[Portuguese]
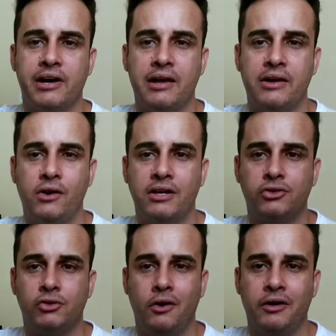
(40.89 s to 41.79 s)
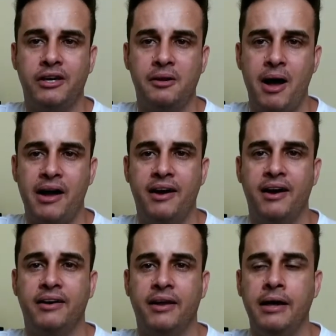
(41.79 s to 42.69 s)
galera. Olha só, que
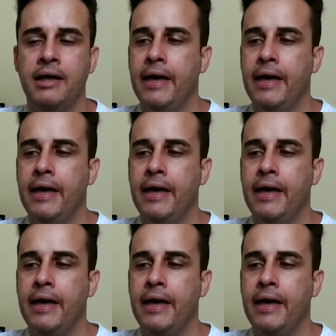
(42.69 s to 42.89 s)
bacana.